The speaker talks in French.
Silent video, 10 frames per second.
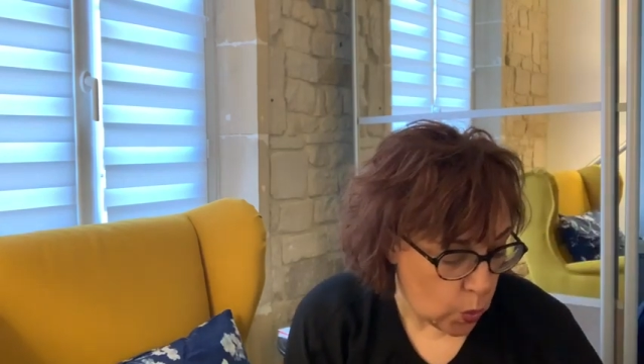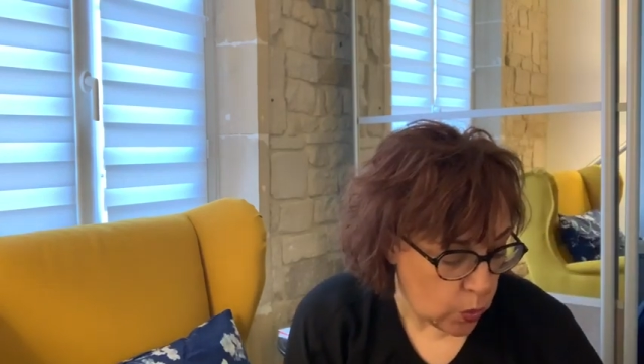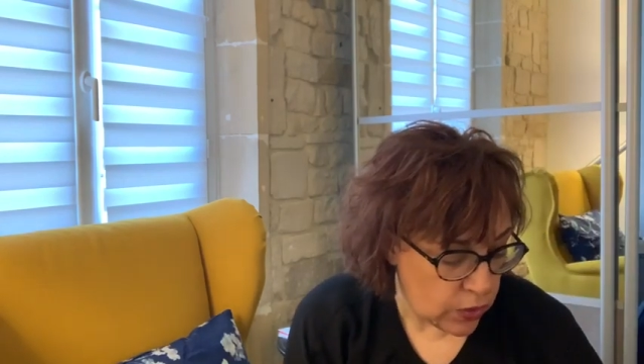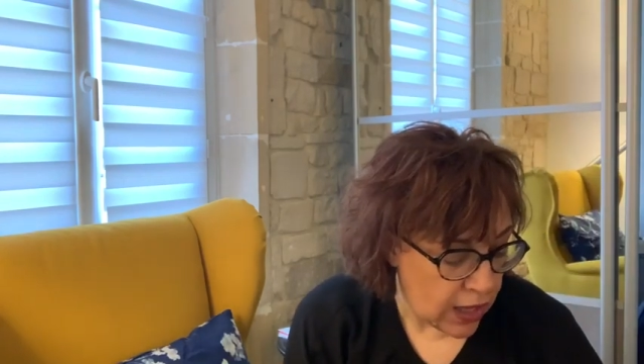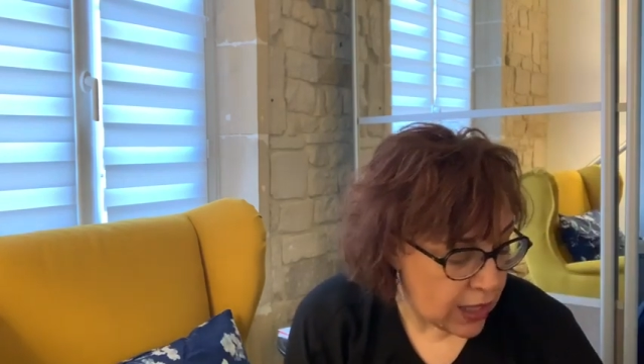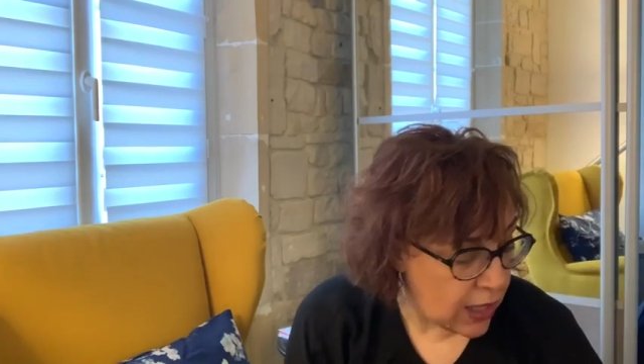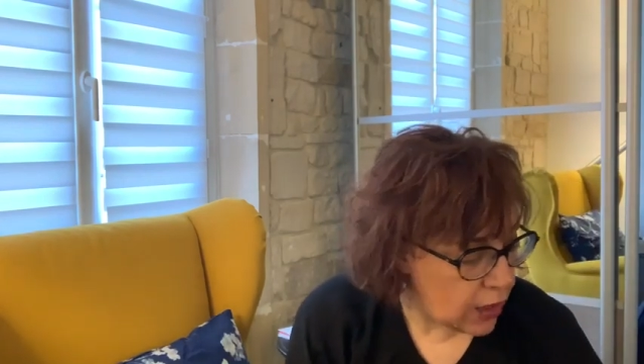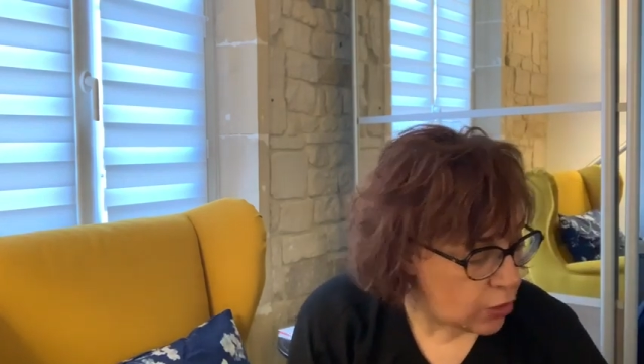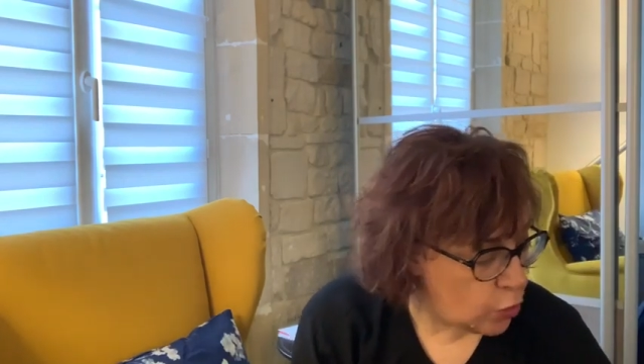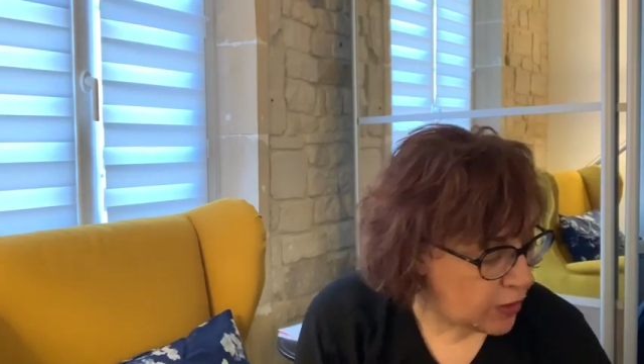On
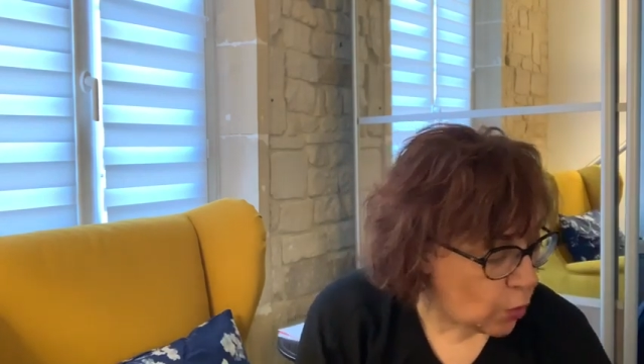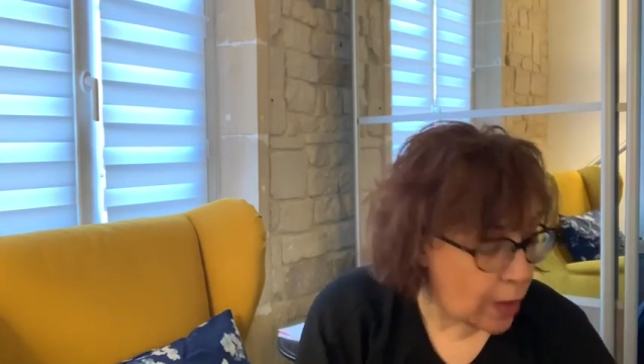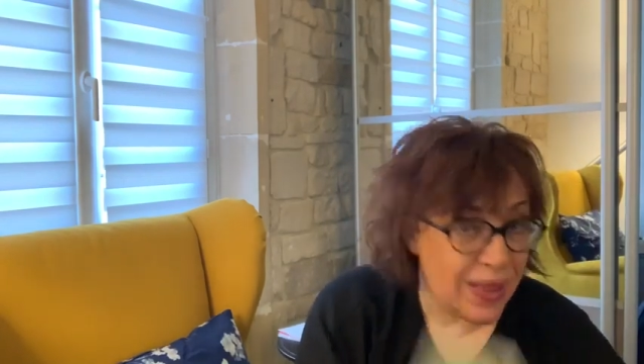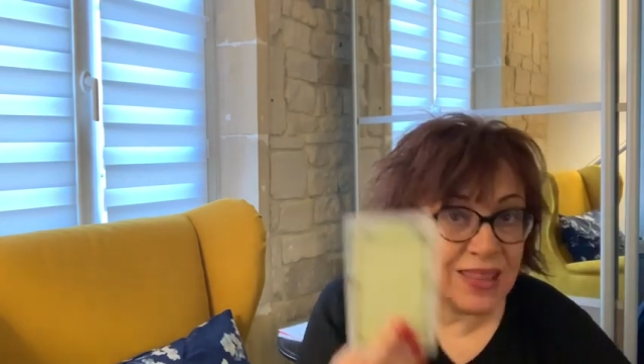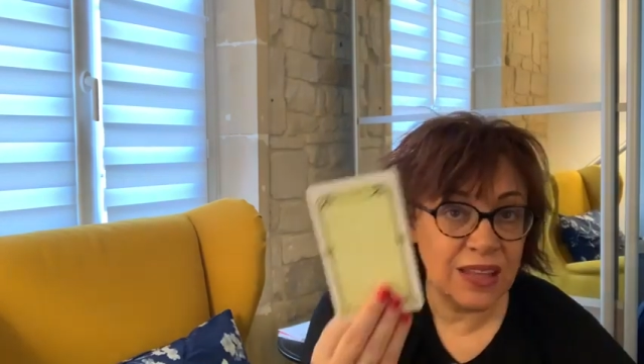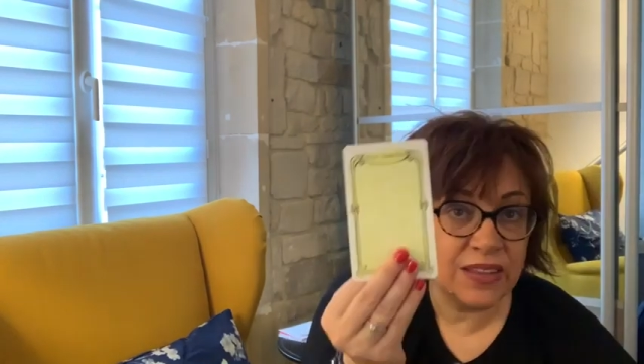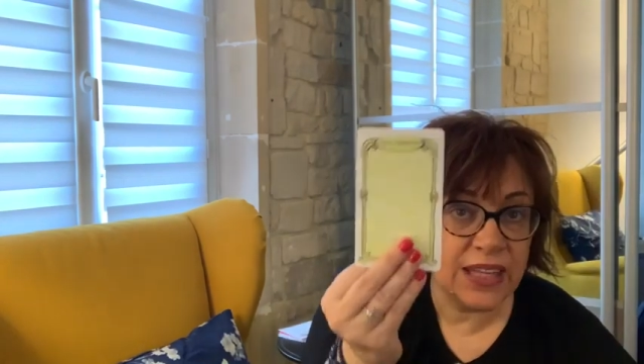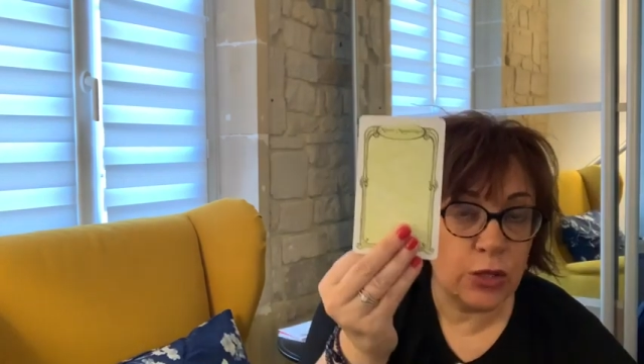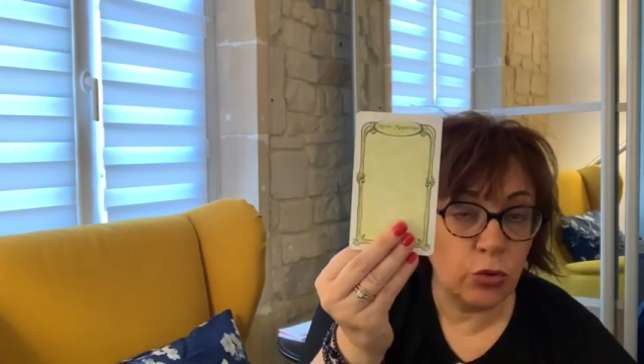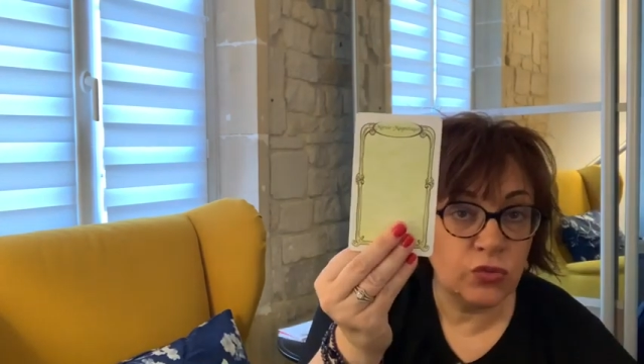a le miroir
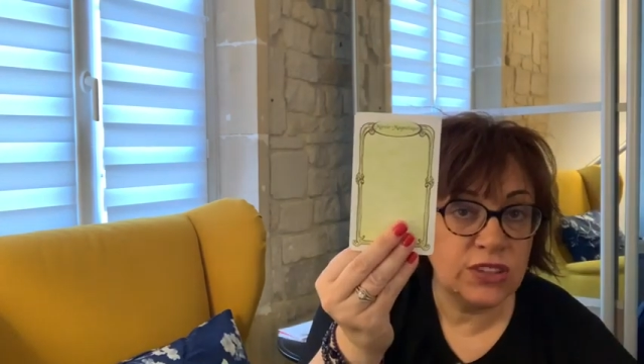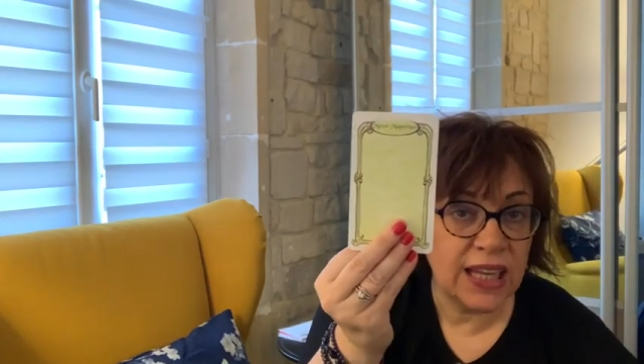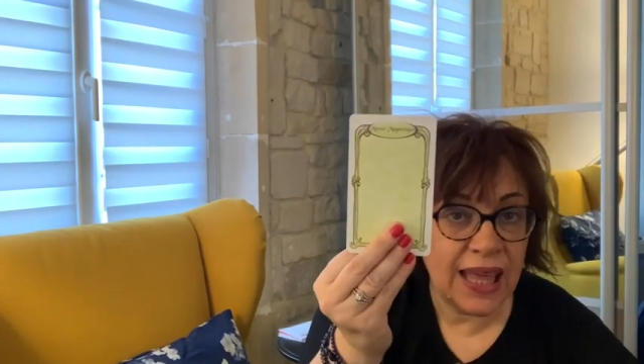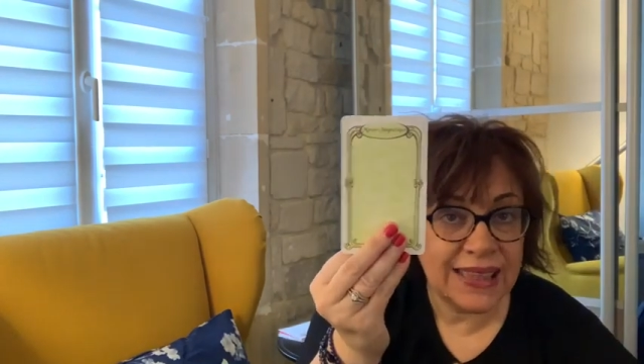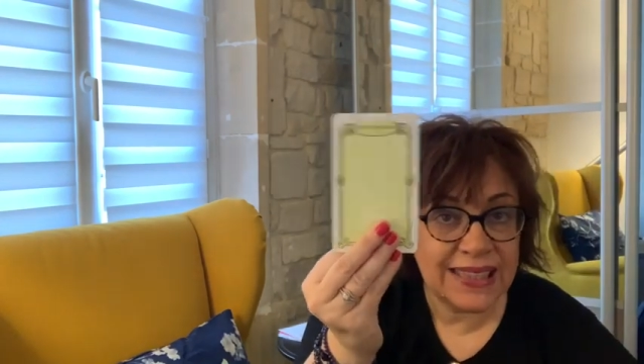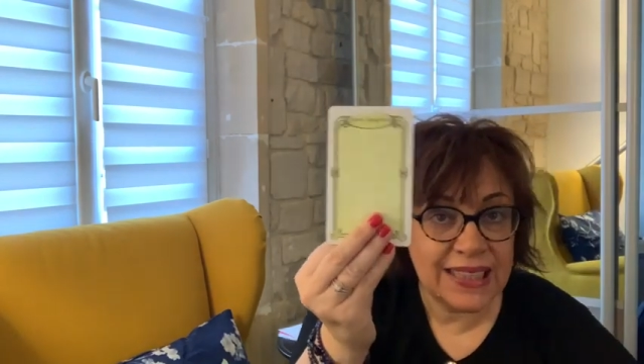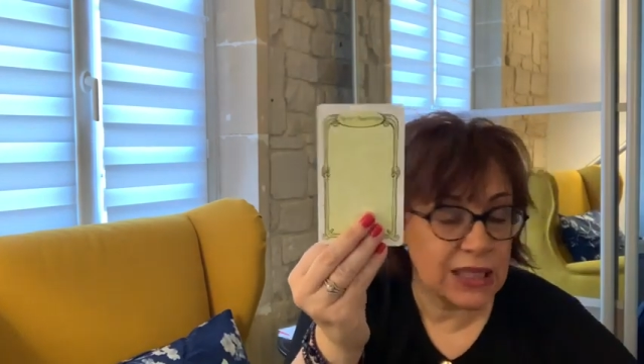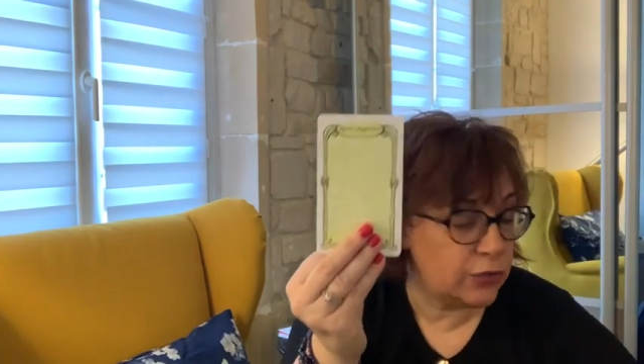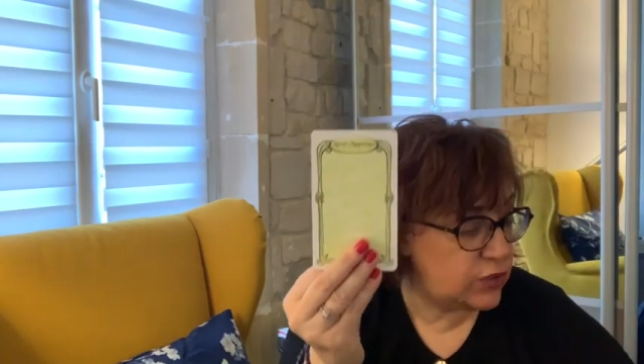magnétique. Donc, vous allez attirer.